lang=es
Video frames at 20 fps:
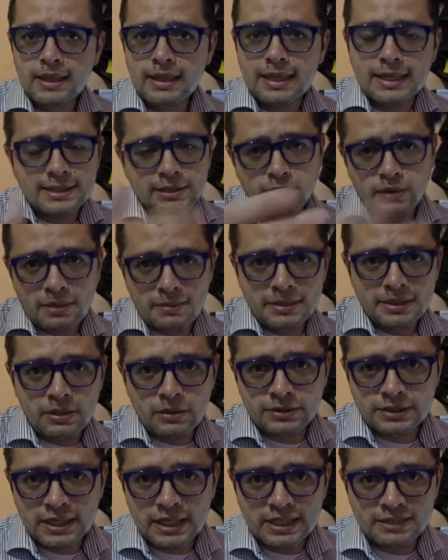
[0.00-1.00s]
Que seguramente lo
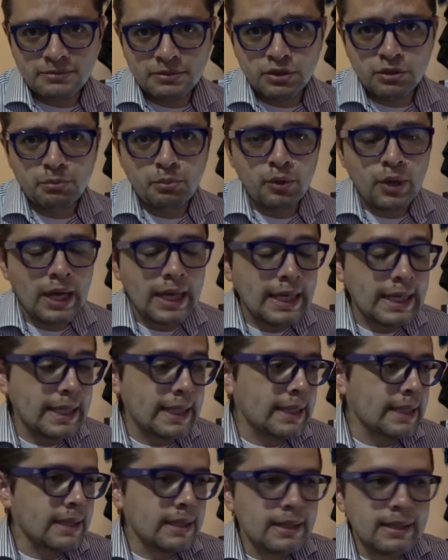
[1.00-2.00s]
estarás viendo por
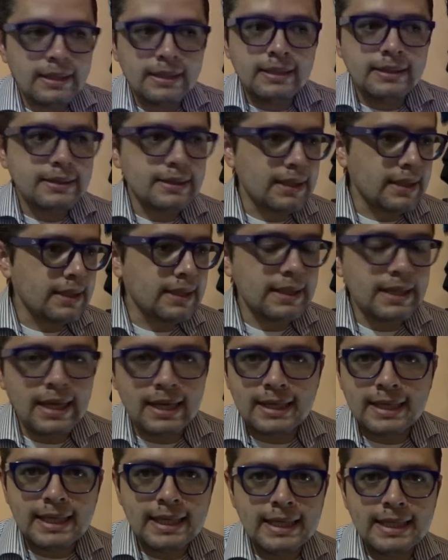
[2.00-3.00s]
ahí del día
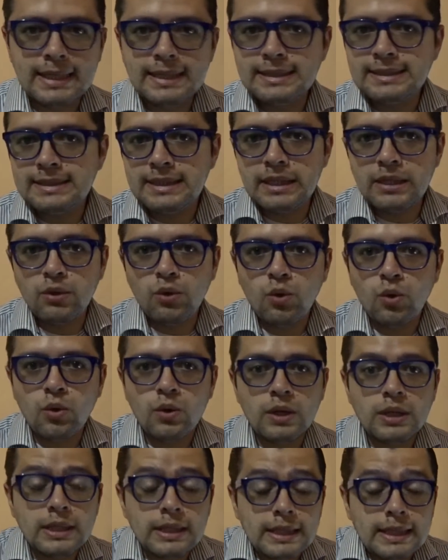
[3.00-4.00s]
15 o
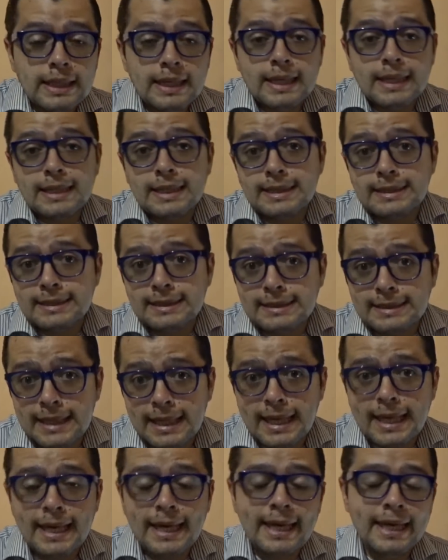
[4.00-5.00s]
el día
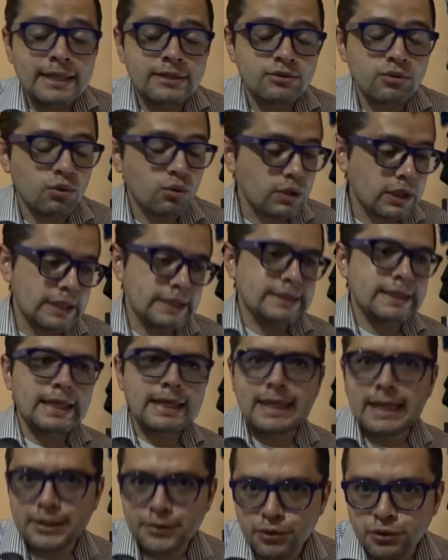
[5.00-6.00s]
16 o quizá el
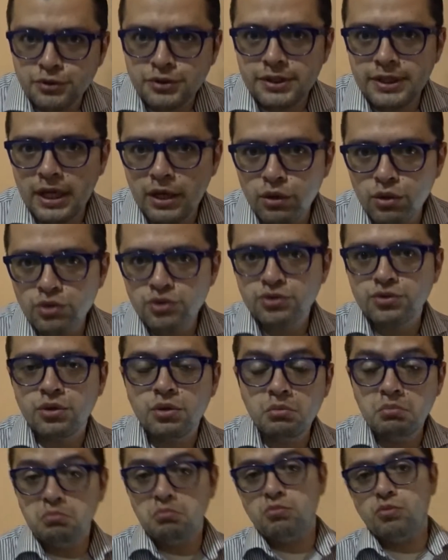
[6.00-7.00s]
14 de
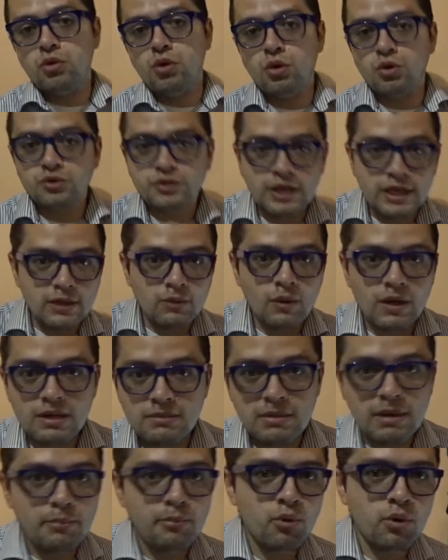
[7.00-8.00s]
agosto. No lo sé, igual y
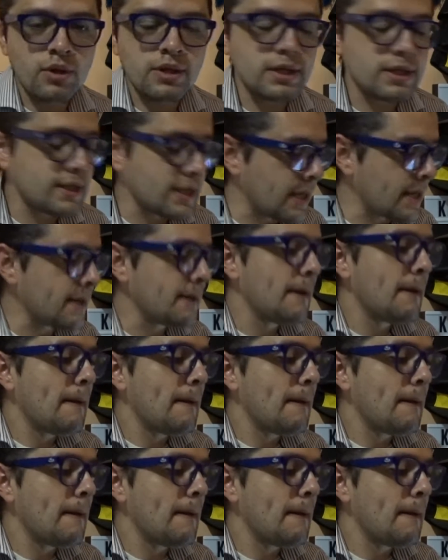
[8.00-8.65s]
me apuro a editar.